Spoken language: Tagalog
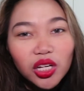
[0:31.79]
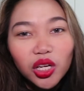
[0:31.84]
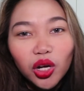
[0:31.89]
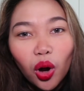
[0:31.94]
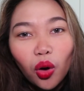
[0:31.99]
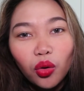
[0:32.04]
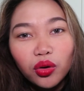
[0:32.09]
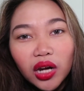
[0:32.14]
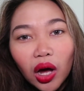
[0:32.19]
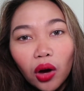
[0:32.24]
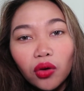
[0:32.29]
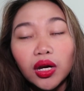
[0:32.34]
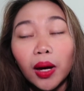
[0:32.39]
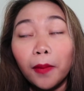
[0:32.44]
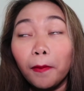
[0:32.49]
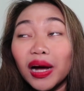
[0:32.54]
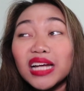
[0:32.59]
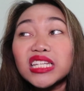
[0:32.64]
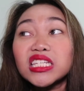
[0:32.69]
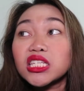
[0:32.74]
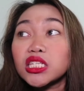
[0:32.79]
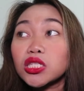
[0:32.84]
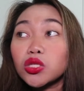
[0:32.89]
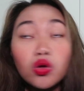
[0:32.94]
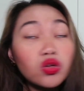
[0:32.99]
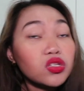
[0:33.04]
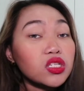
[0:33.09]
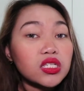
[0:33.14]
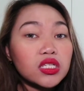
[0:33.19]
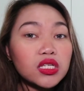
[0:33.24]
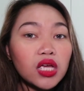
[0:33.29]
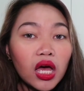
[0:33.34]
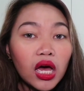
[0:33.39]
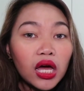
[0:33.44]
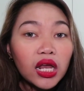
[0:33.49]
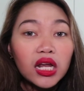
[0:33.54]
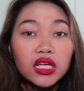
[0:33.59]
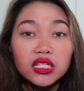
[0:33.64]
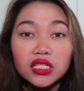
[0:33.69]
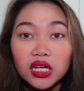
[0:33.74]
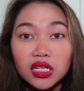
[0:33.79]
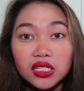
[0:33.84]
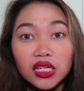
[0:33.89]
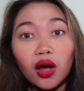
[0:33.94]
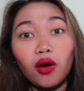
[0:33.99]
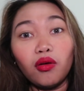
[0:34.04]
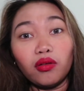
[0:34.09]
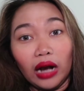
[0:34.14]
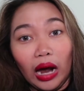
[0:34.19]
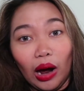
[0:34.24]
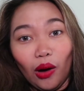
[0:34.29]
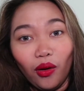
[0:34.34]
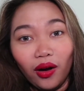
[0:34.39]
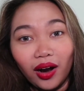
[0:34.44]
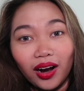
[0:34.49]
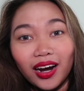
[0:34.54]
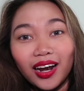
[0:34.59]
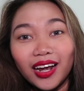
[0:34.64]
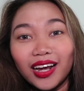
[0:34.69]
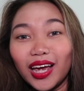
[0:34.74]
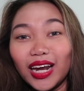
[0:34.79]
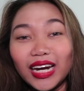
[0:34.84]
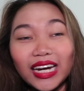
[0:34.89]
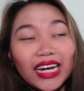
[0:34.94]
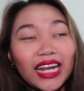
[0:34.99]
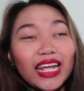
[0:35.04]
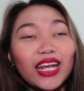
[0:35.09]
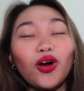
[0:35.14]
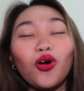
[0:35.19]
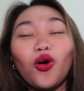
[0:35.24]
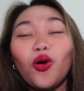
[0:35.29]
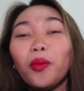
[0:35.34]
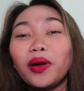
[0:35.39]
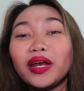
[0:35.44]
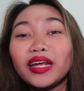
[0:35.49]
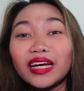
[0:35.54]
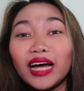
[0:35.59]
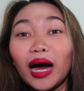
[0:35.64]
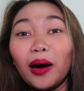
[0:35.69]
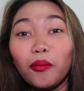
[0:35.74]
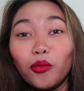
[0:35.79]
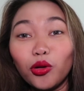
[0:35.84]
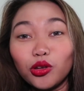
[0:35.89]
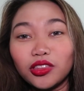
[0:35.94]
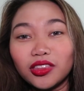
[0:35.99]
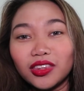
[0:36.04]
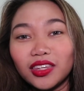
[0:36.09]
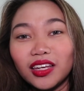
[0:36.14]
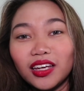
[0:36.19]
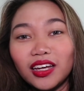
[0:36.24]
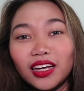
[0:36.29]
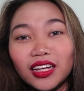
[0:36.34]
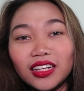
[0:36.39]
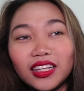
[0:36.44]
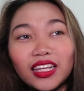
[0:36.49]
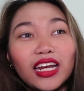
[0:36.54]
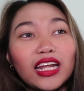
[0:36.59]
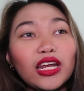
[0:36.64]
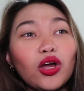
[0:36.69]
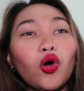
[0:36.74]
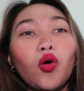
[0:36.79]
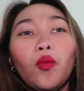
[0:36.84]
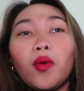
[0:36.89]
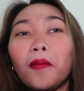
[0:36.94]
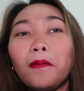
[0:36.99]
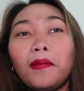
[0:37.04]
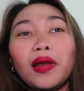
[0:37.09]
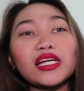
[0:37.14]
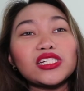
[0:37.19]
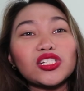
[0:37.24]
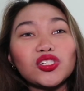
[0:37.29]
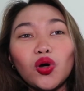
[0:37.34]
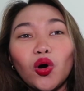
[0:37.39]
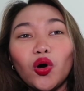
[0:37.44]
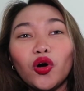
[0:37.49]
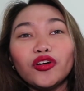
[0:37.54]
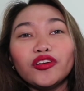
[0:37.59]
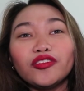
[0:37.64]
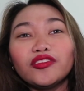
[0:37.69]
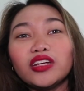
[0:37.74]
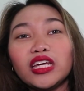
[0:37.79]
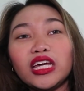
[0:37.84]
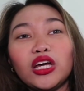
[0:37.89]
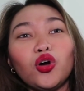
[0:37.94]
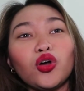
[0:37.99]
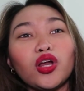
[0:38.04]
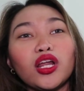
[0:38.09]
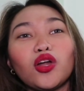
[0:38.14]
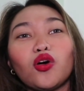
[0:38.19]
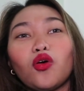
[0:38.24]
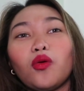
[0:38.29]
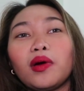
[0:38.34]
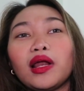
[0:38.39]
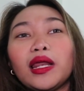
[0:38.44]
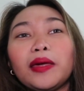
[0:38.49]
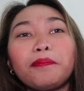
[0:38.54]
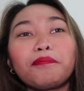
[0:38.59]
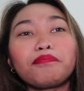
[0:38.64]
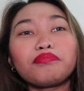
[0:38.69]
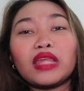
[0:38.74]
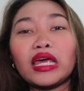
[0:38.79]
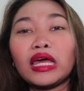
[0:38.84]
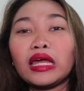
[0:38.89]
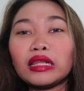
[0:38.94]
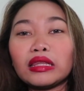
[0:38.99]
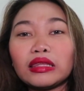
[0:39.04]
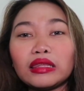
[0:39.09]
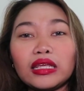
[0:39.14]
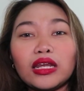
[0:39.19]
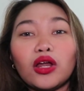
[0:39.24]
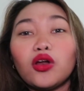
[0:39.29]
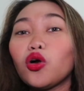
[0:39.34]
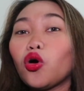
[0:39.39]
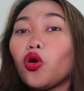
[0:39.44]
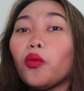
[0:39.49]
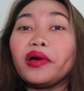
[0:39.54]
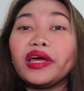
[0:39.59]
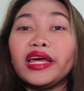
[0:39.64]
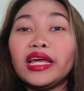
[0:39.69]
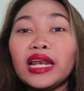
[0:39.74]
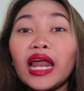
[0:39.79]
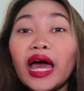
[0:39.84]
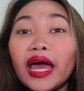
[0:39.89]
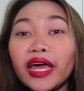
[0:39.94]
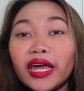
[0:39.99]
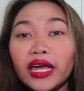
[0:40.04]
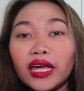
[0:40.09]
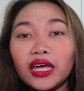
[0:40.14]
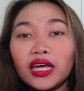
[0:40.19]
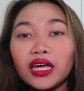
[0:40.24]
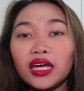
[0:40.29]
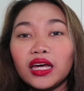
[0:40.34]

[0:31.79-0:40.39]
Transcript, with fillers: Tigil akong naong na bastos. Na sila sa akong naong. Hindi na daw ko maning kamot. Hindi na daw ko mag-blush on. Igo na daw ko mag-lip tint. Hindi na daw ko mangilay.